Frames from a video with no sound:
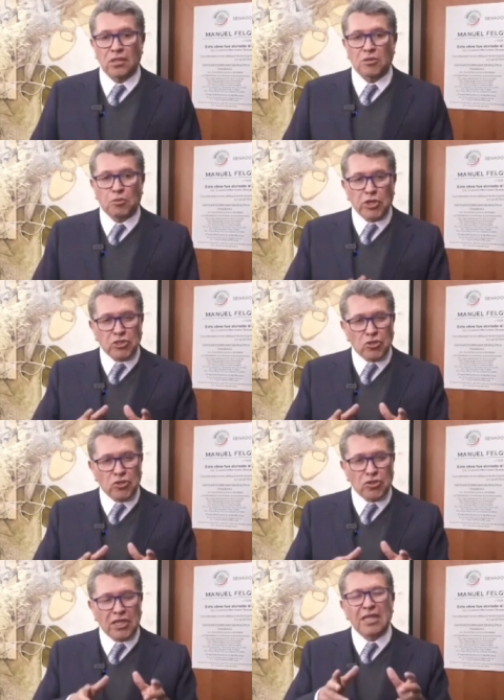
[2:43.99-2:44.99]
Y por
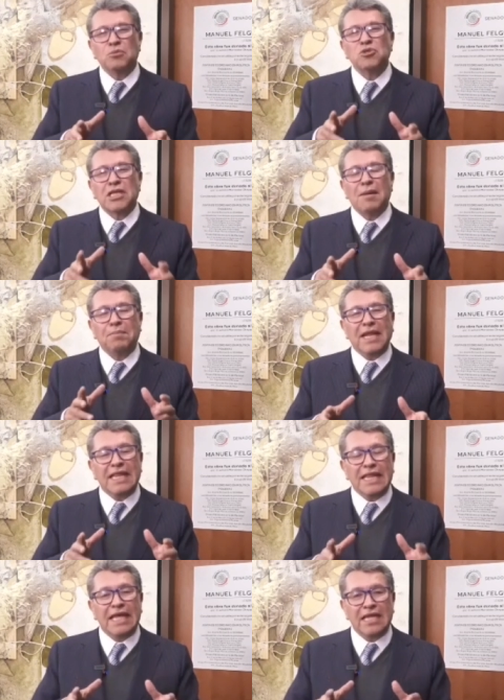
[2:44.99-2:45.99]
eso tenemos que
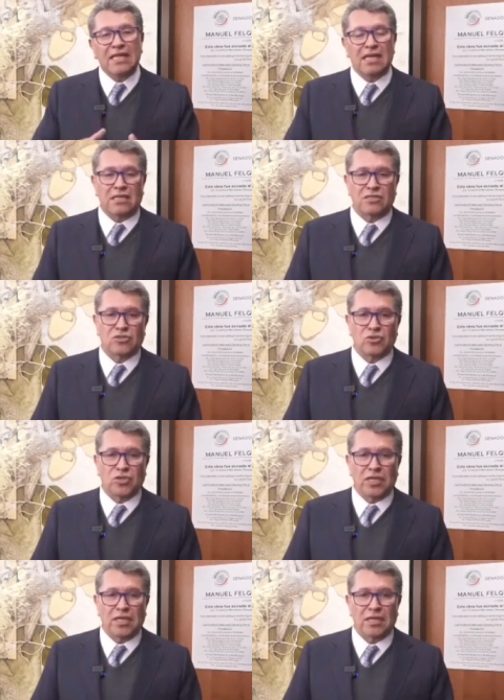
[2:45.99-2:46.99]
aprender de la
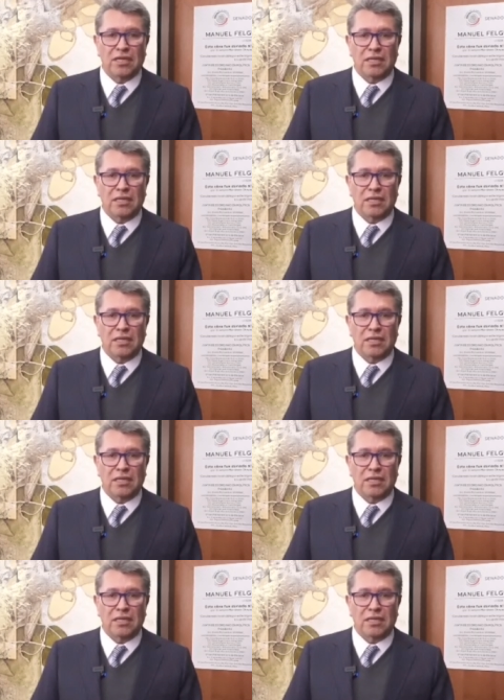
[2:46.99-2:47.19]
historia.